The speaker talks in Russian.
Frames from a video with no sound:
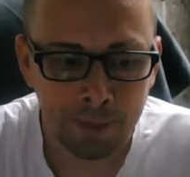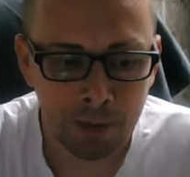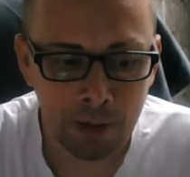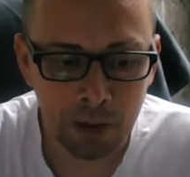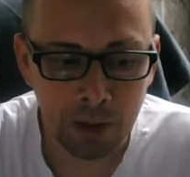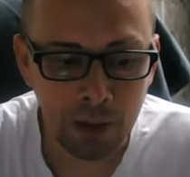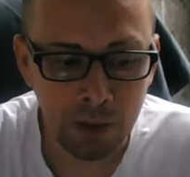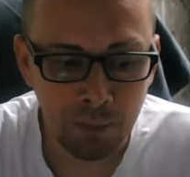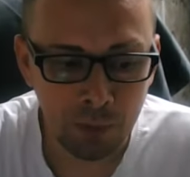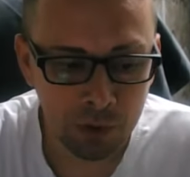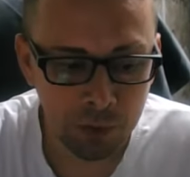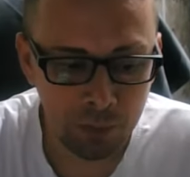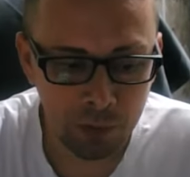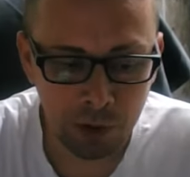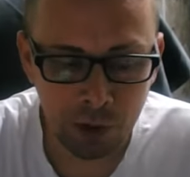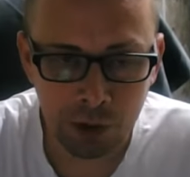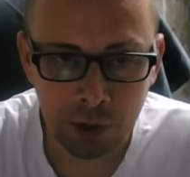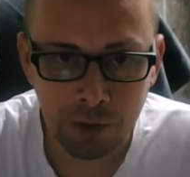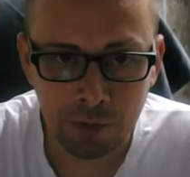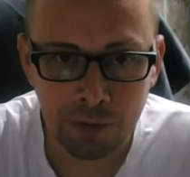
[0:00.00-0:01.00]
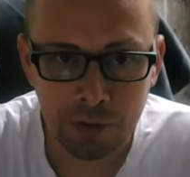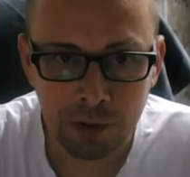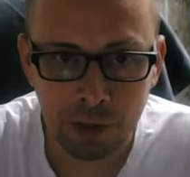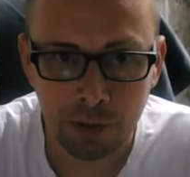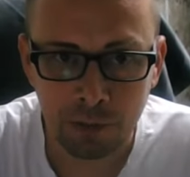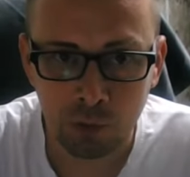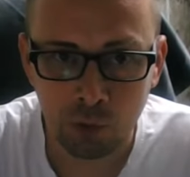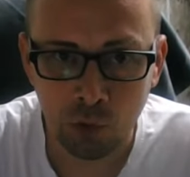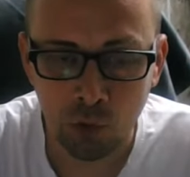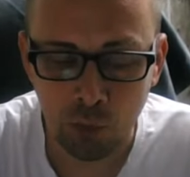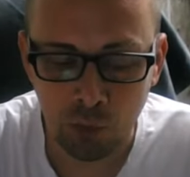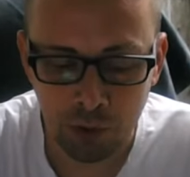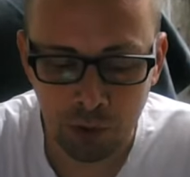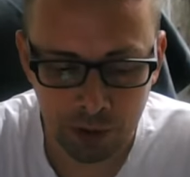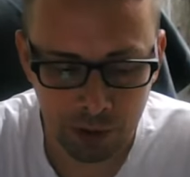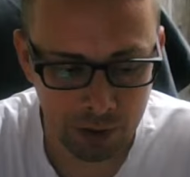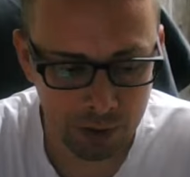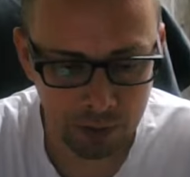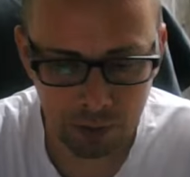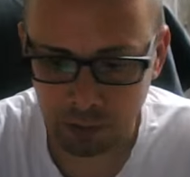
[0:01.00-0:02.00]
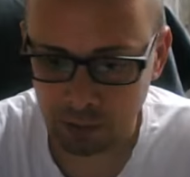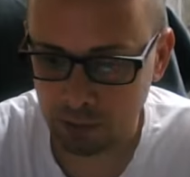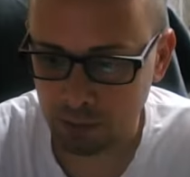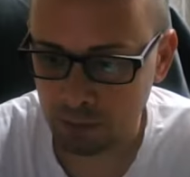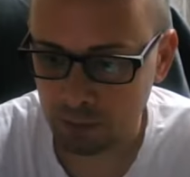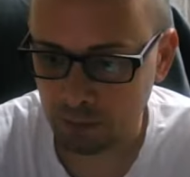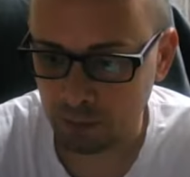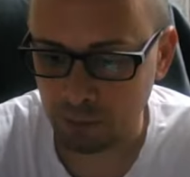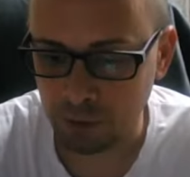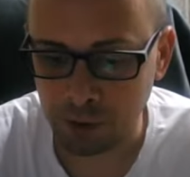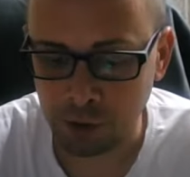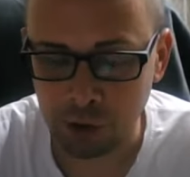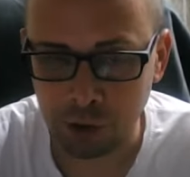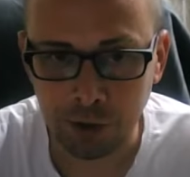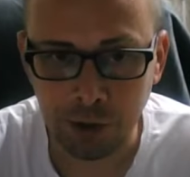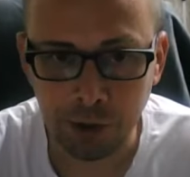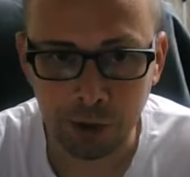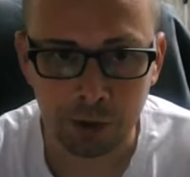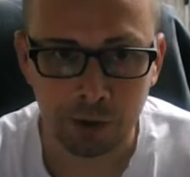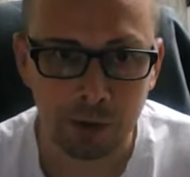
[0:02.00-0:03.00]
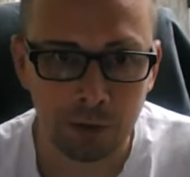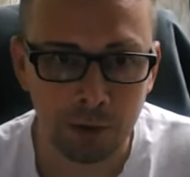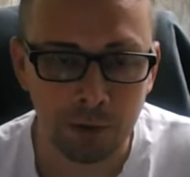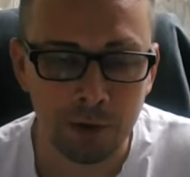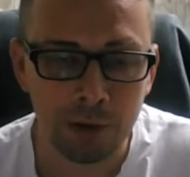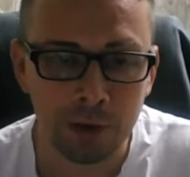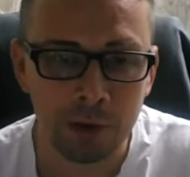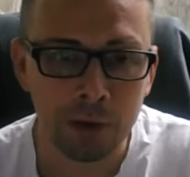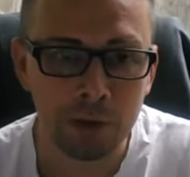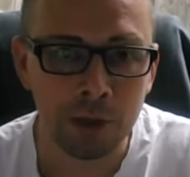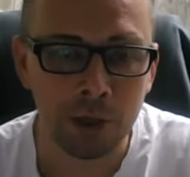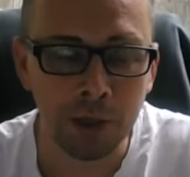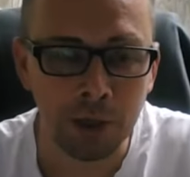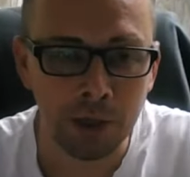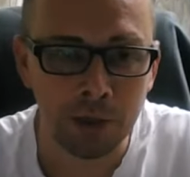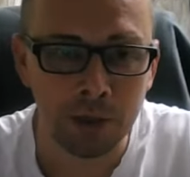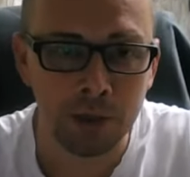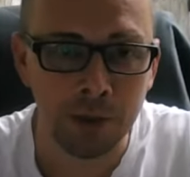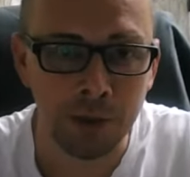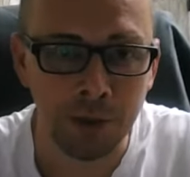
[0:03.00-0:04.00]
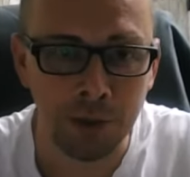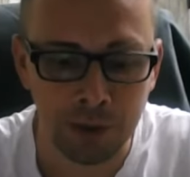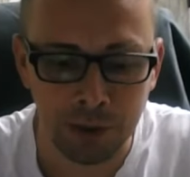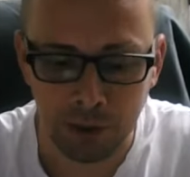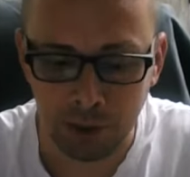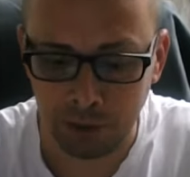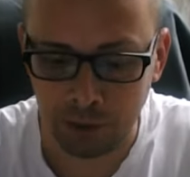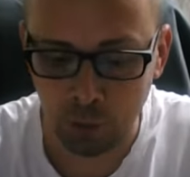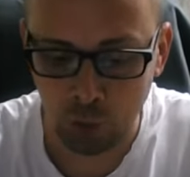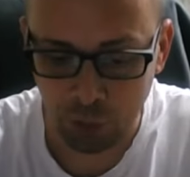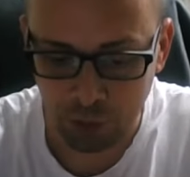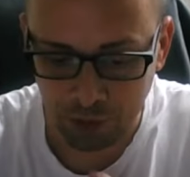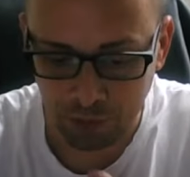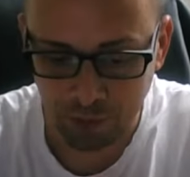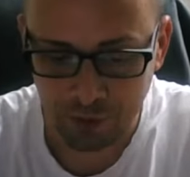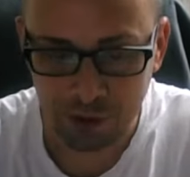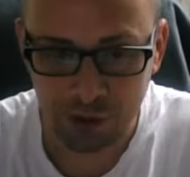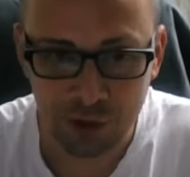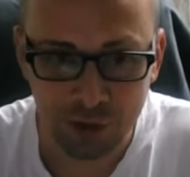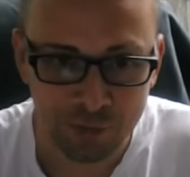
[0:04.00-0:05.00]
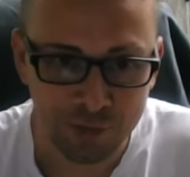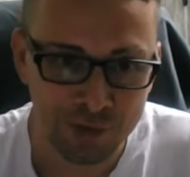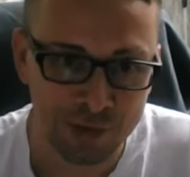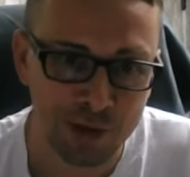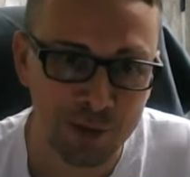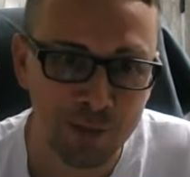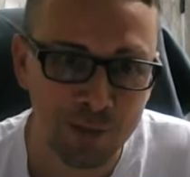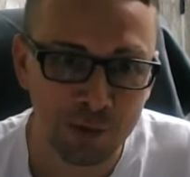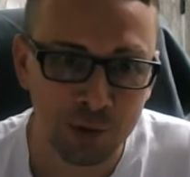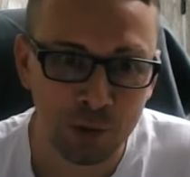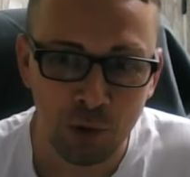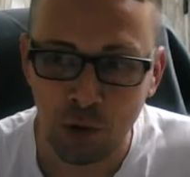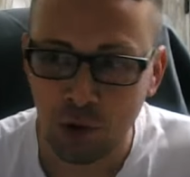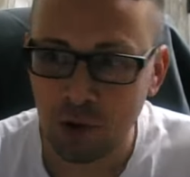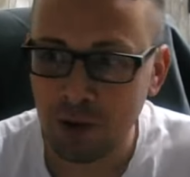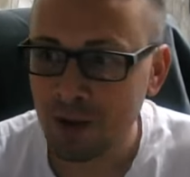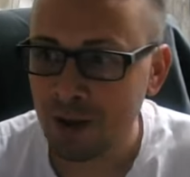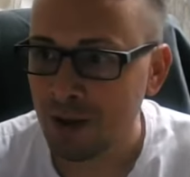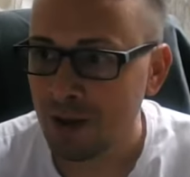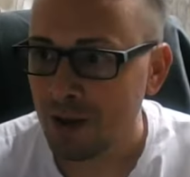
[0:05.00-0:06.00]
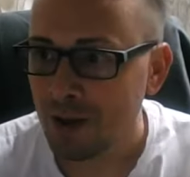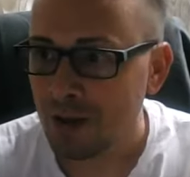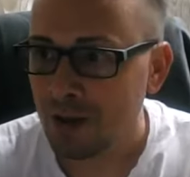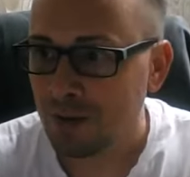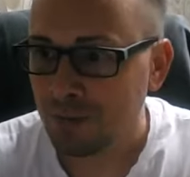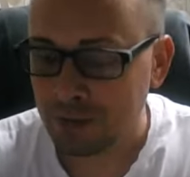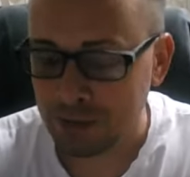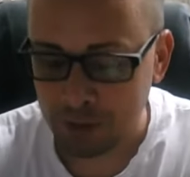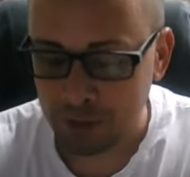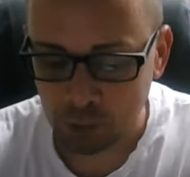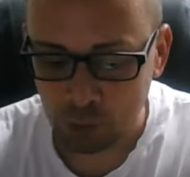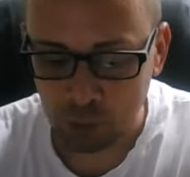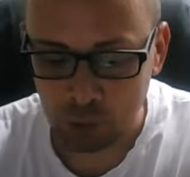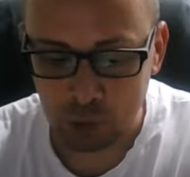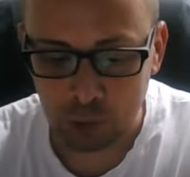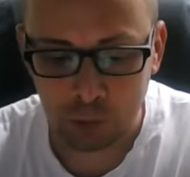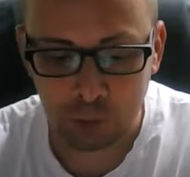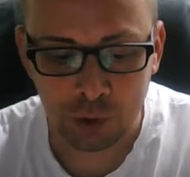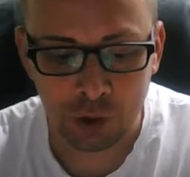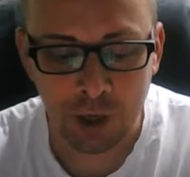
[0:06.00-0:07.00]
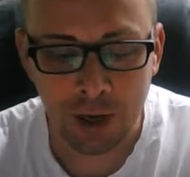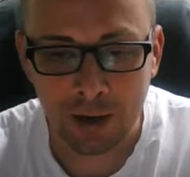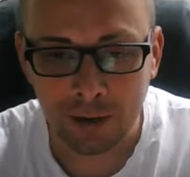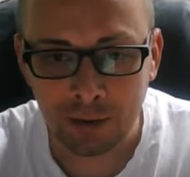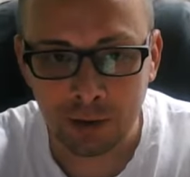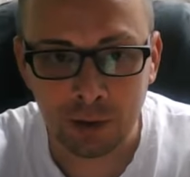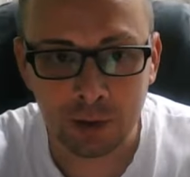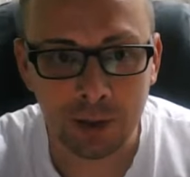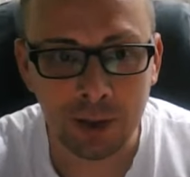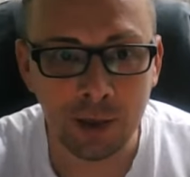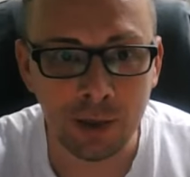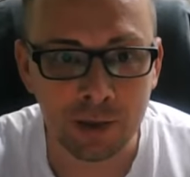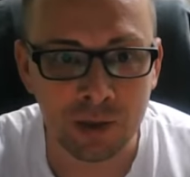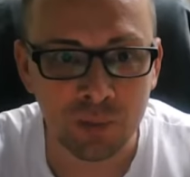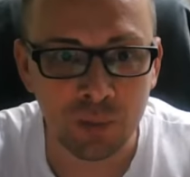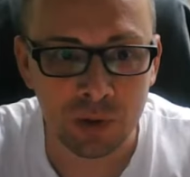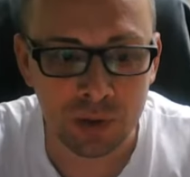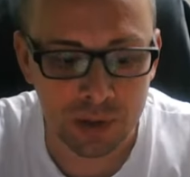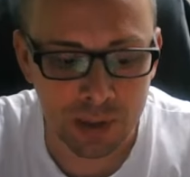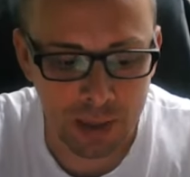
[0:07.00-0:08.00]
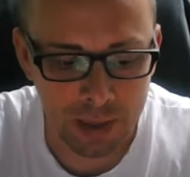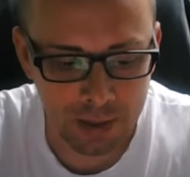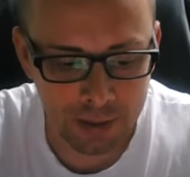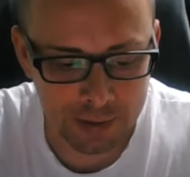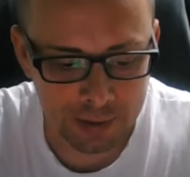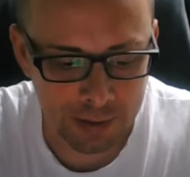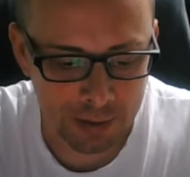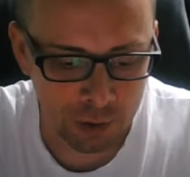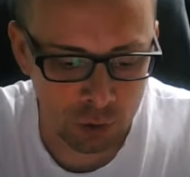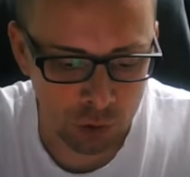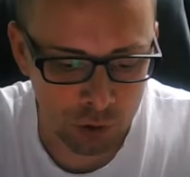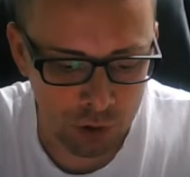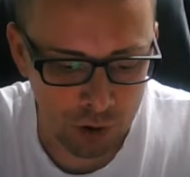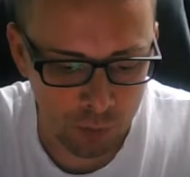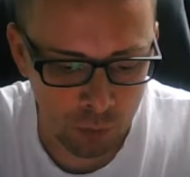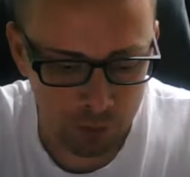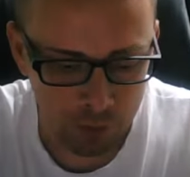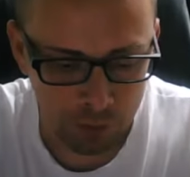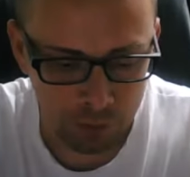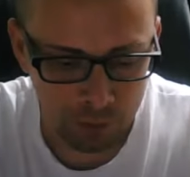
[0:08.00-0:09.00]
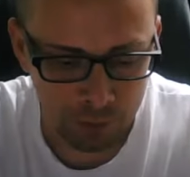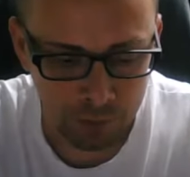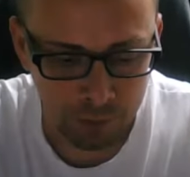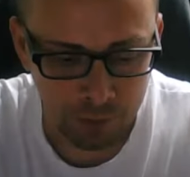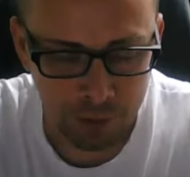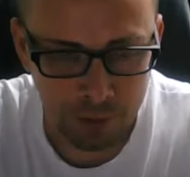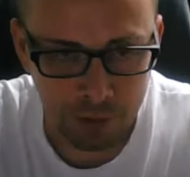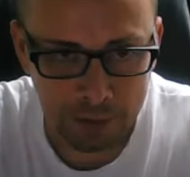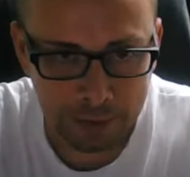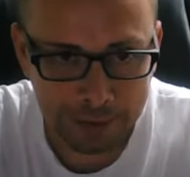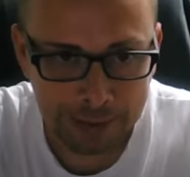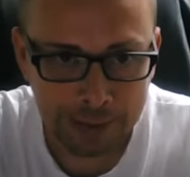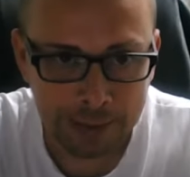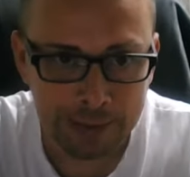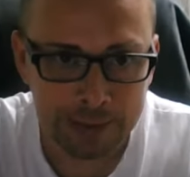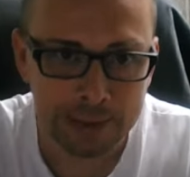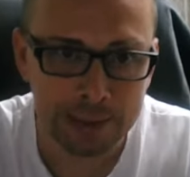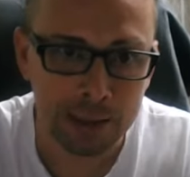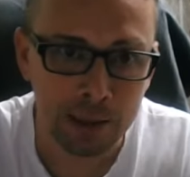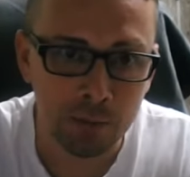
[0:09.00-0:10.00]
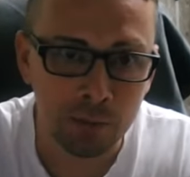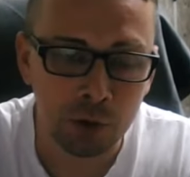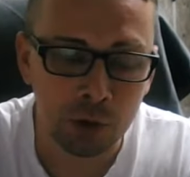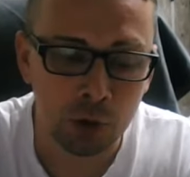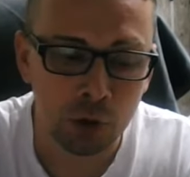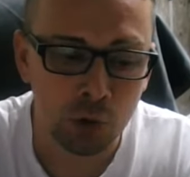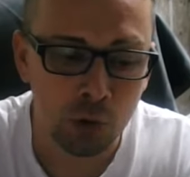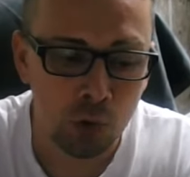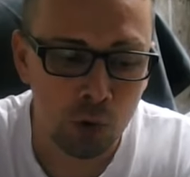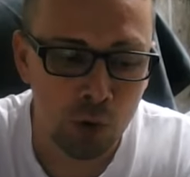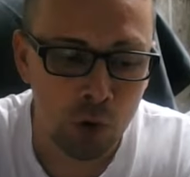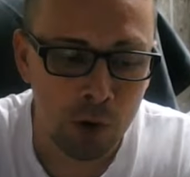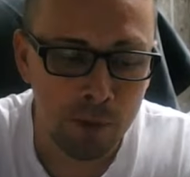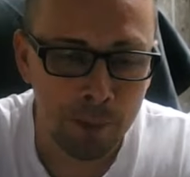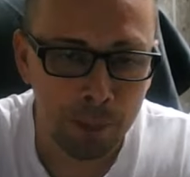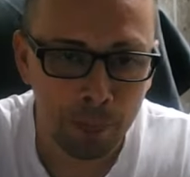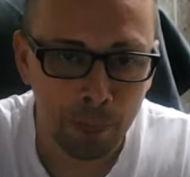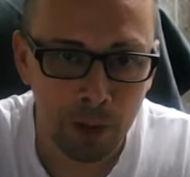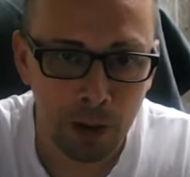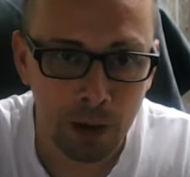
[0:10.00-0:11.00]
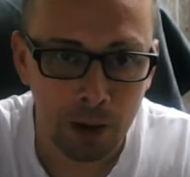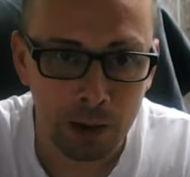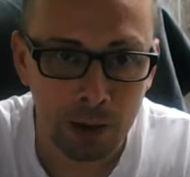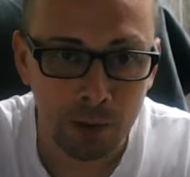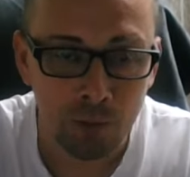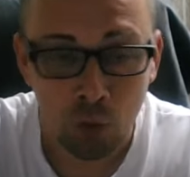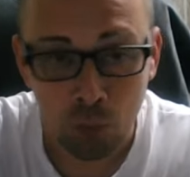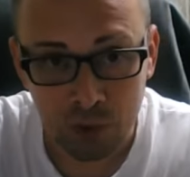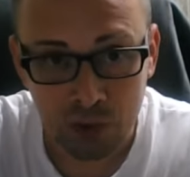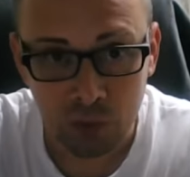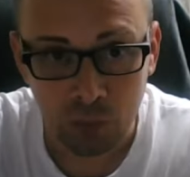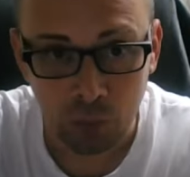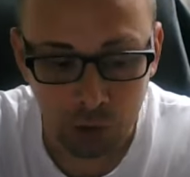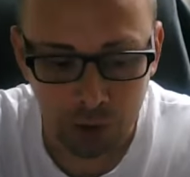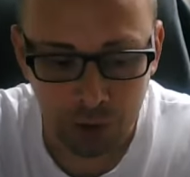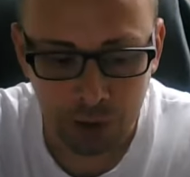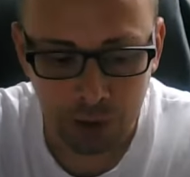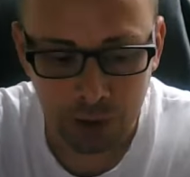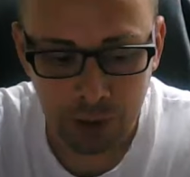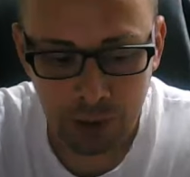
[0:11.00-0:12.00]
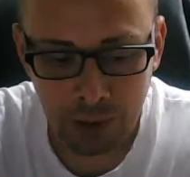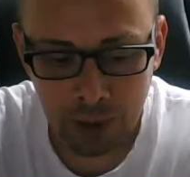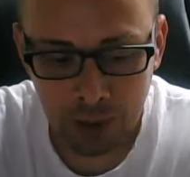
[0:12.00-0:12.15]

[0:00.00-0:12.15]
Дорогие подписчики, всем добрый вечер. Нет, наверное, дорогие зрители, добрый вечер всем, кто, всем, кто случайно или специально зайдет на мой эфир, и тем, кто а, его посмотрит